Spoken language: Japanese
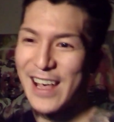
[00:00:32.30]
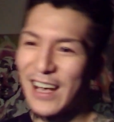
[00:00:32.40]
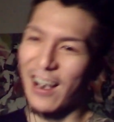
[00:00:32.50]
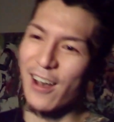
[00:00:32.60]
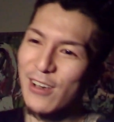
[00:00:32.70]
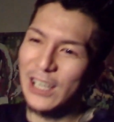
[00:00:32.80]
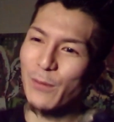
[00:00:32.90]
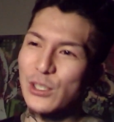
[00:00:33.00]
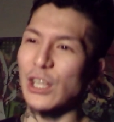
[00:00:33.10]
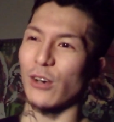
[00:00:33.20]
軽い気
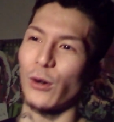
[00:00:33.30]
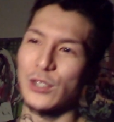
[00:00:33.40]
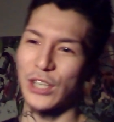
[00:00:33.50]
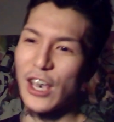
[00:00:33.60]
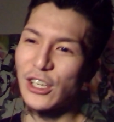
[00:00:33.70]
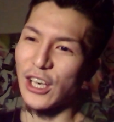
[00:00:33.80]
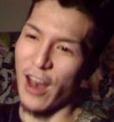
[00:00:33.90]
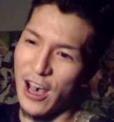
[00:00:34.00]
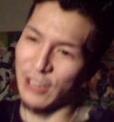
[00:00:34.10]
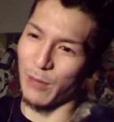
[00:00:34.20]
持ちでこいつ元気か
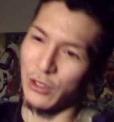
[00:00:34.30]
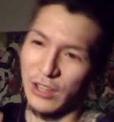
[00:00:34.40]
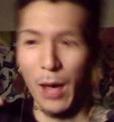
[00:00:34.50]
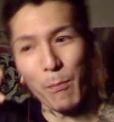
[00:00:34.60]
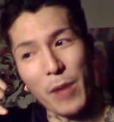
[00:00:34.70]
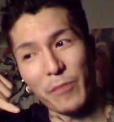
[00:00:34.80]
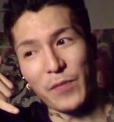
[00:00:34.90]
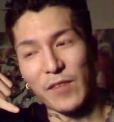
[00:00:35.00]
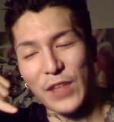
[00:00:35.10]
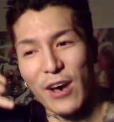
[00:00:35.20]
なと思って、パッ
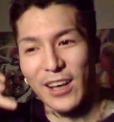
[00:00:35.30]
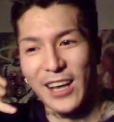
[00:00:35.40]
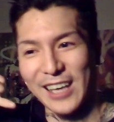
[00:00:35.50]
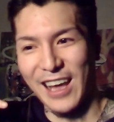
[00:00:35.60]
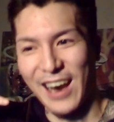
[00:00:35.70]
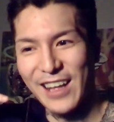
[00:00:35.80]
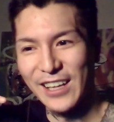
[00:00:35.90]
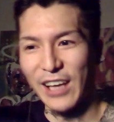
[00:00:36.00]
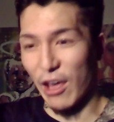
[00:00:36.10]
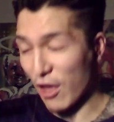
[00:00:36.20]
て電話かけたら、
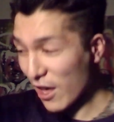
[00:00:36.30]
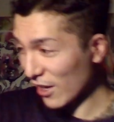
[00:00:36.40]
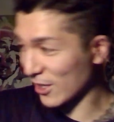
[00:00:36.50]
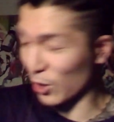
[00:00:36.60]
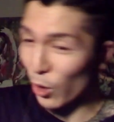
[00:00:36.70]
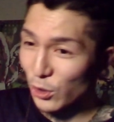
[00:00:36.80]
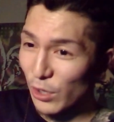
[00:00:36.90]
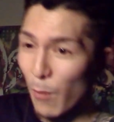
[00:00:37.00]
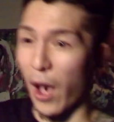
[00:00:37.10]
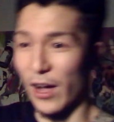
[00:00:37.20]
えちょうど
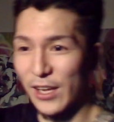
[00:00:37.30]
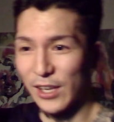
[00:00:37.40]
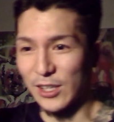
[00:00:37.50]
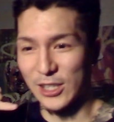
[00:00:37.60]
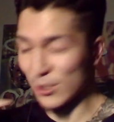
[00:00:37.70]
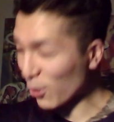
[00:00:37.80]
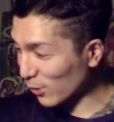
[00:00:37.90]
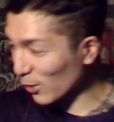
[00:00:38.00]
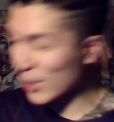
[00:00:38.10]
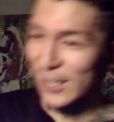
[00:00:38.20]
今死のう
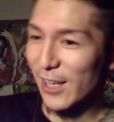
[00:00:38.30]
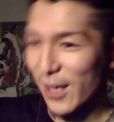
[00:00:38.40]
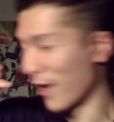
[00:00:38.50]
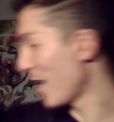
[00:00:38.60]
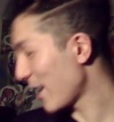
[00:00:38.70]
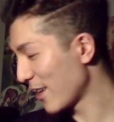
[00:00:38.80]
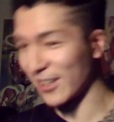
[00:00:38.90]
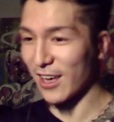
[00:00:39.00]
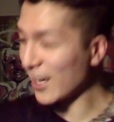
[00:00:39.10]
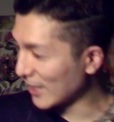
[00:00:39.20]
としてえ
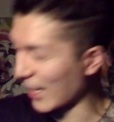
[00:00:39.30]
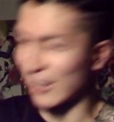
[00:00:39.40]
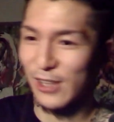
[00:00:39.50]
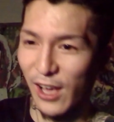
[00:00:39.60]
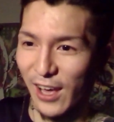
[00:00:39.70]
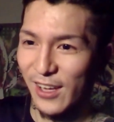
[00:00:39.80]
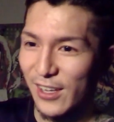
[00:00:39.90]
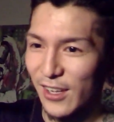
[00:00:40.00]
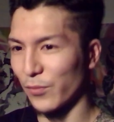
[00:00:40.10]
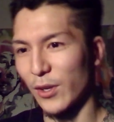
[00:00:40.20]
えってなって、
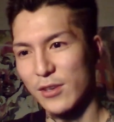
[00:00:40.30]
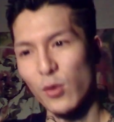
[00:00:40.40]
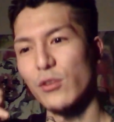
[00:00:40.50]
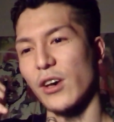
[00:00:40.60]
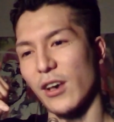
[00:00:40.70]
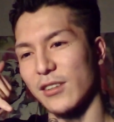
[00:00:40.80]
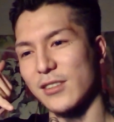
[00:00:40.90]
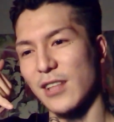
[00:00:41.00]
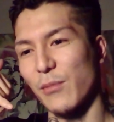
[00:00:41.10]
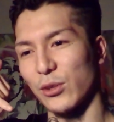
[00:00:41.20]
そうなんや、つっ
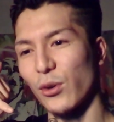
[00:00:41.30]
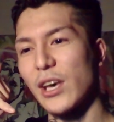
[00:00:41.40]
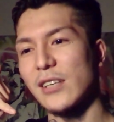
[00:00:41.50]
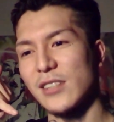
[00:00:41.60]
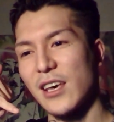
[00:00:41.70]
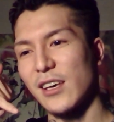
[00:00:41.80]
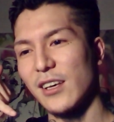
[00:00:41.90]
て、まあ、とりあえずね、